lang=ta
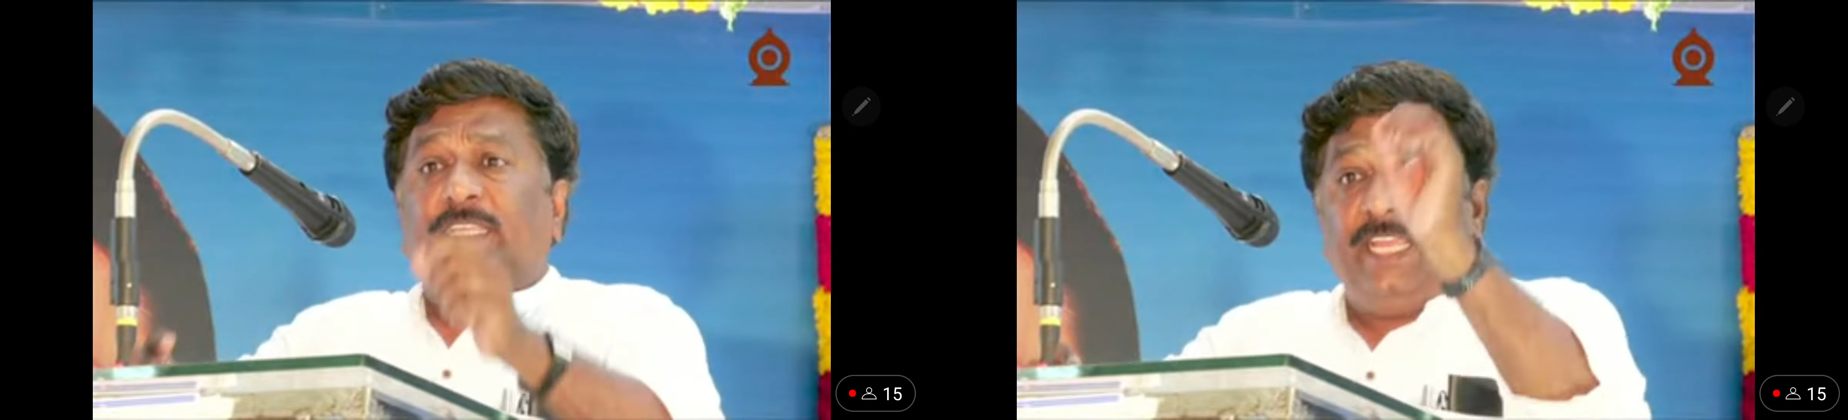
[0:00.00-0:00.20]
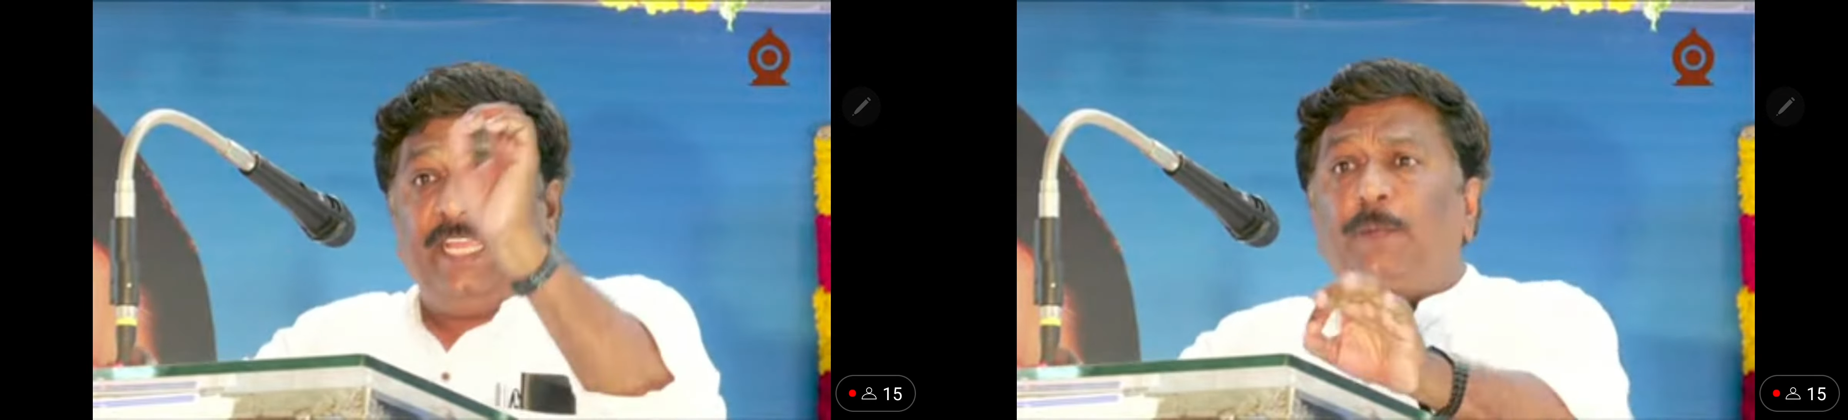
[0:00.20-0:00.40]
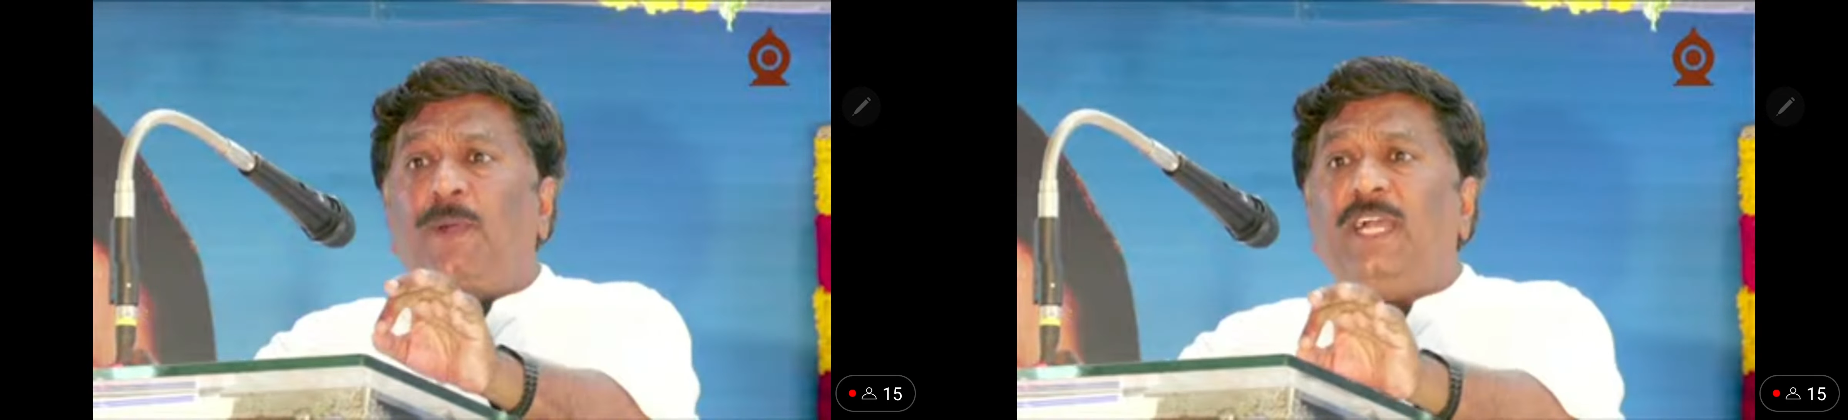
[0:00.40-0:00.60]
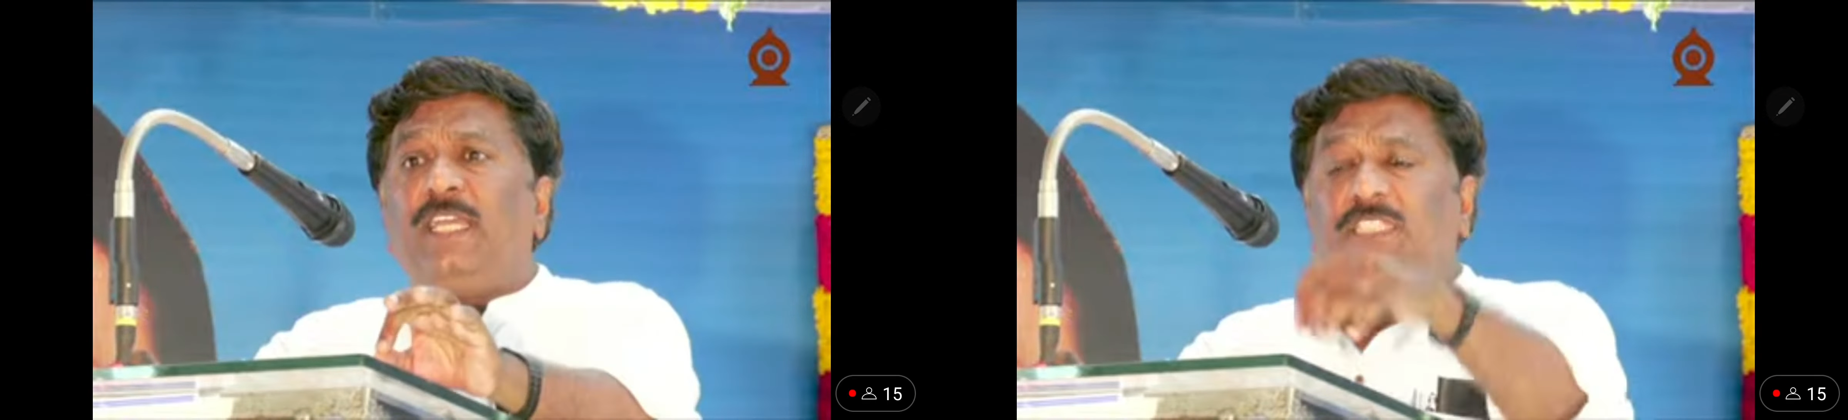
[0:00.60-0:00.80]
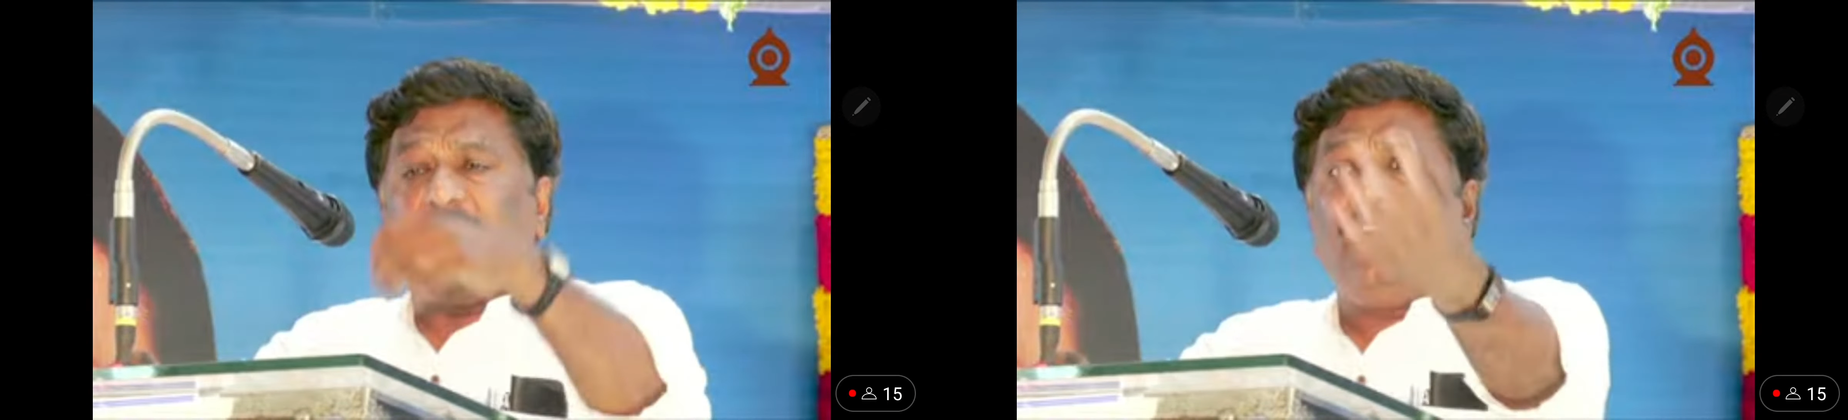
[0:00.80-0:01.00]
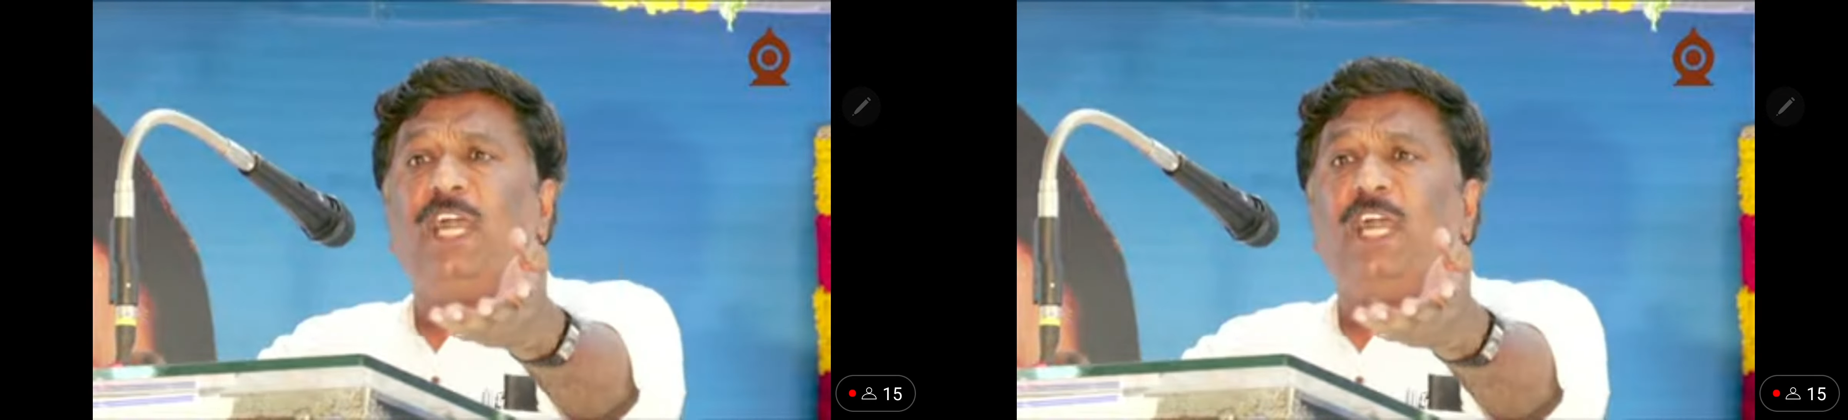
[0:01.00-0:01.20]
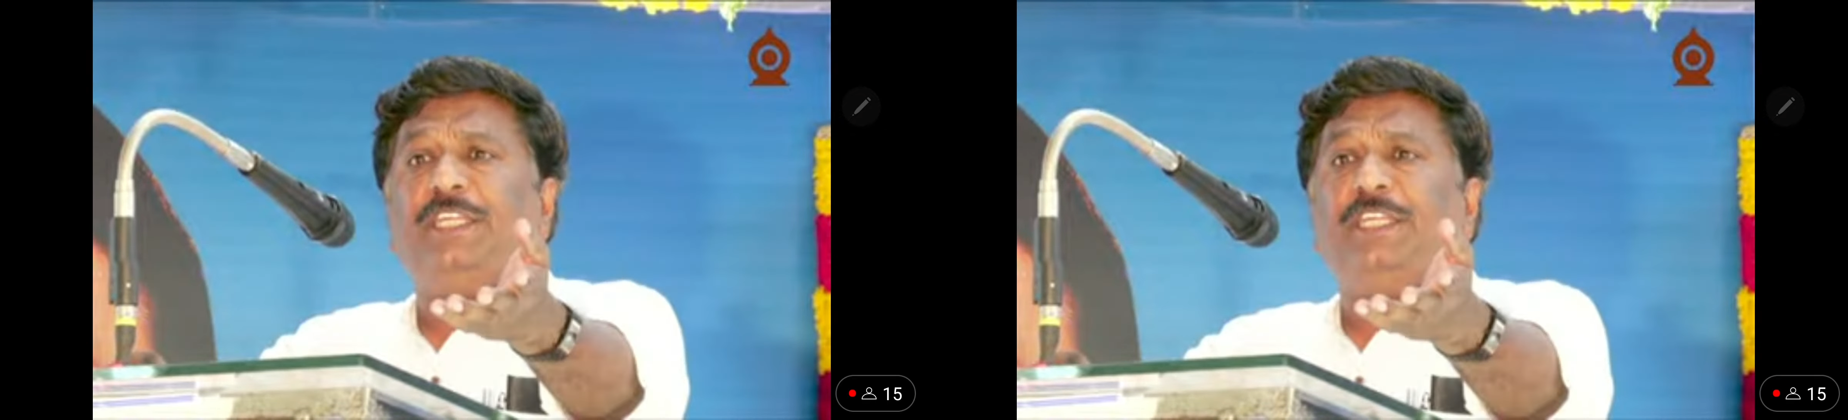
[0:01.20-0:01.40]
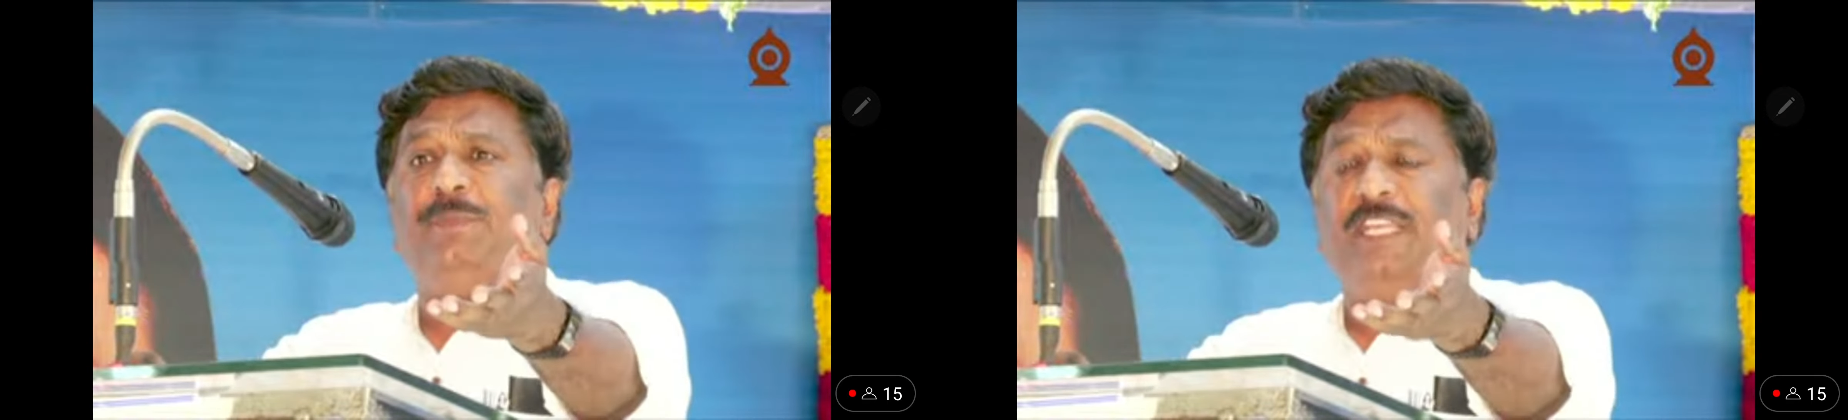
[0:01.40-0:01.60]
இயல்பாக
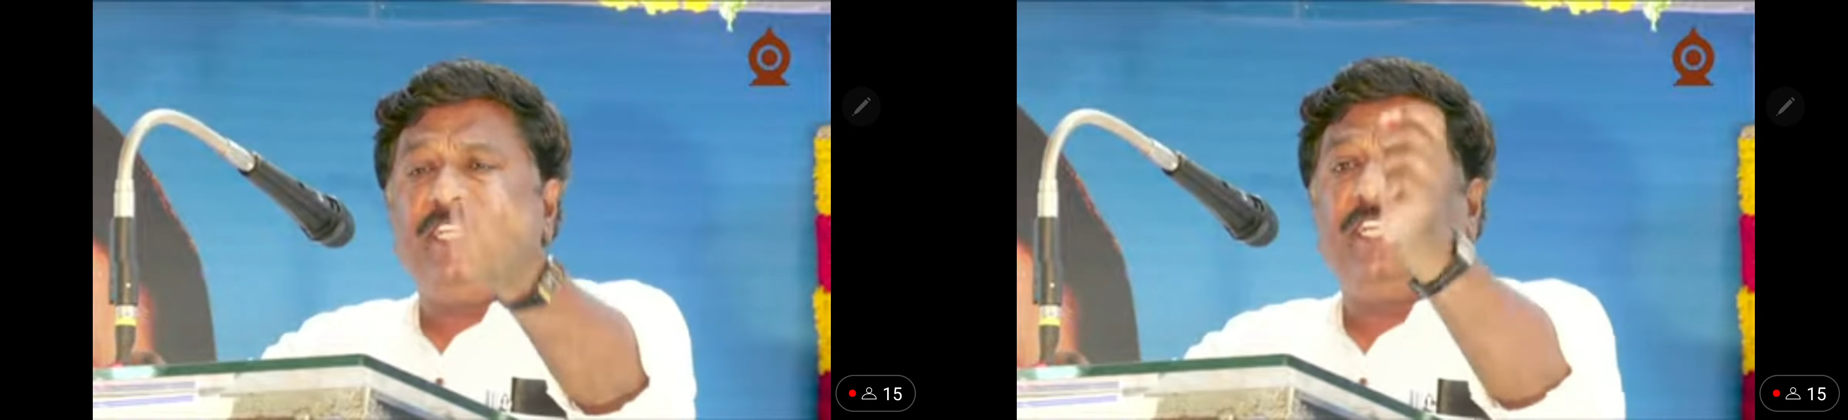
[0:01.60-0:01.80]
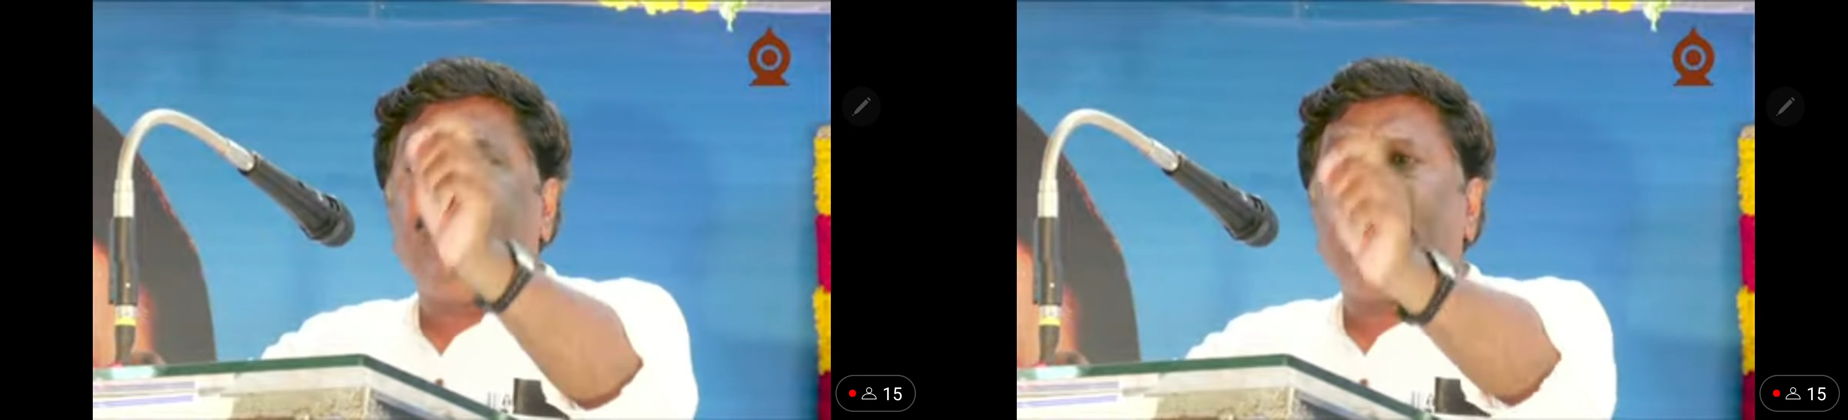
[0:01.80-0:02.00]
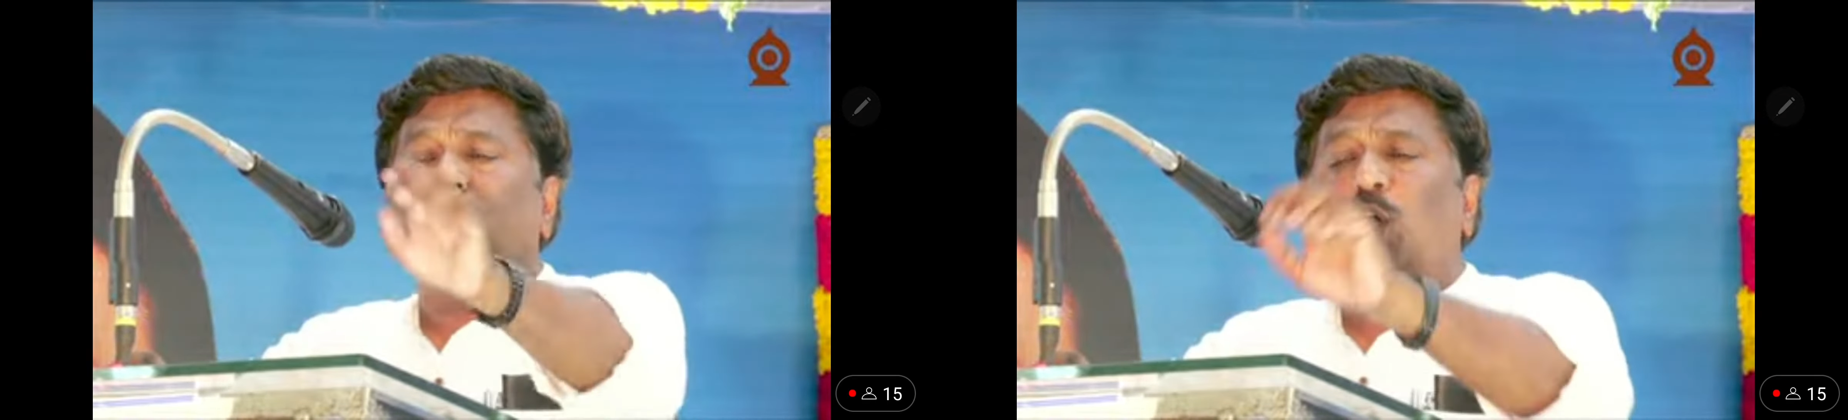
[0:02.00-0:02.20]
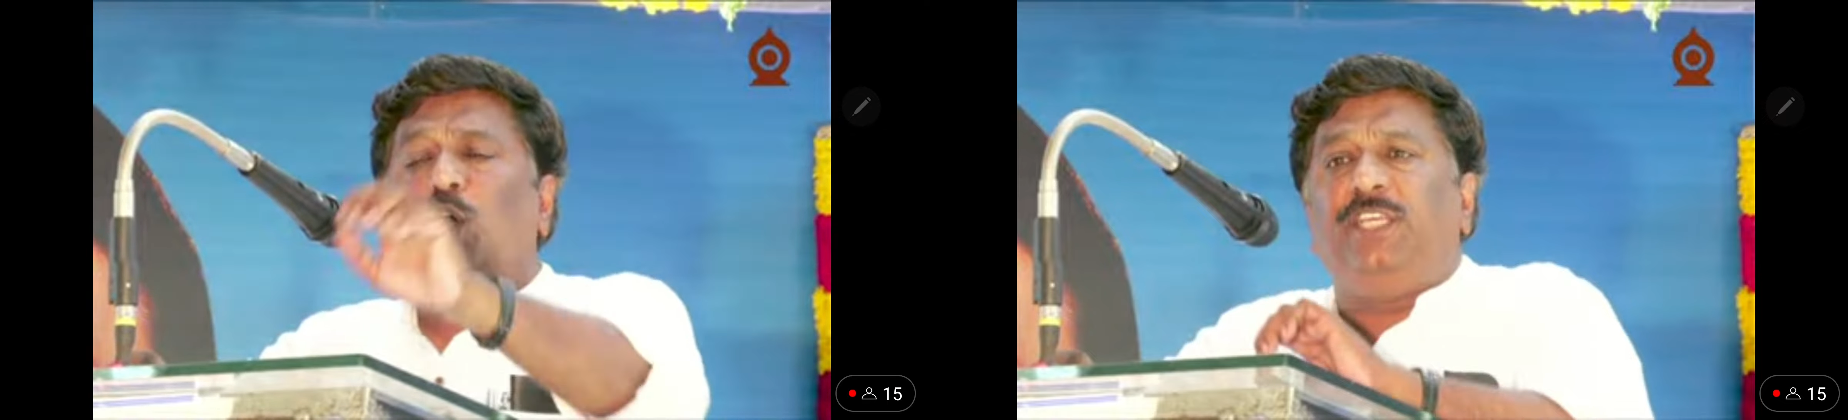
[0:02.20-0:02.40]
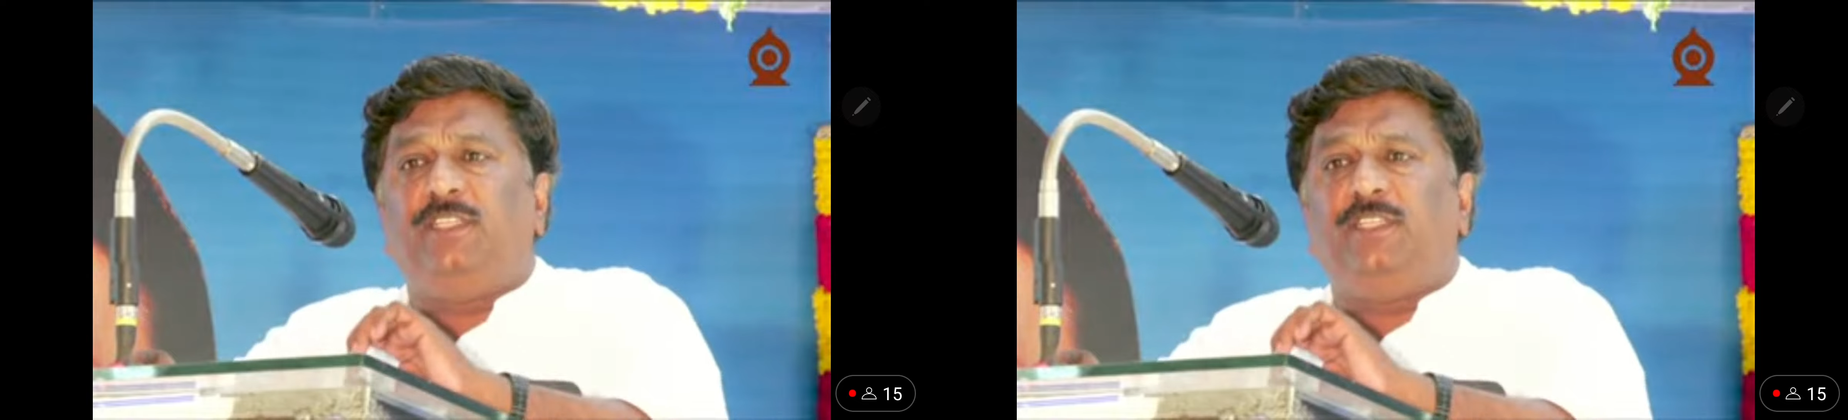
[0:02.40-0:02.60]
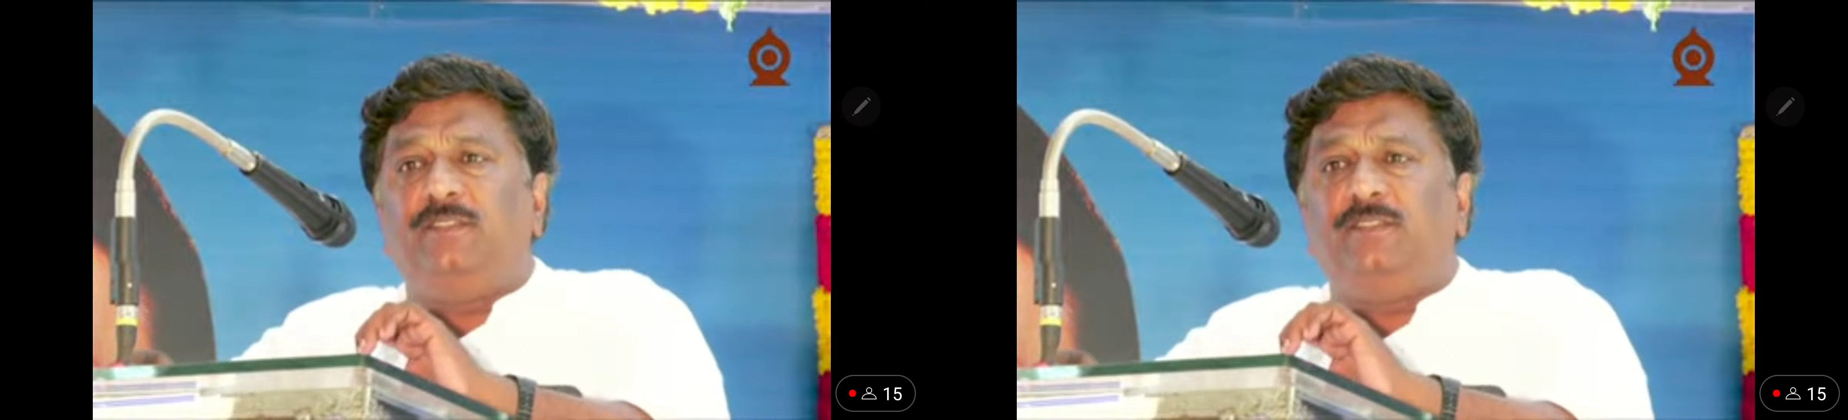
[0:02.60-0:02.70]
ஜீவகாரணியம் இருக்கின்ற பொழுது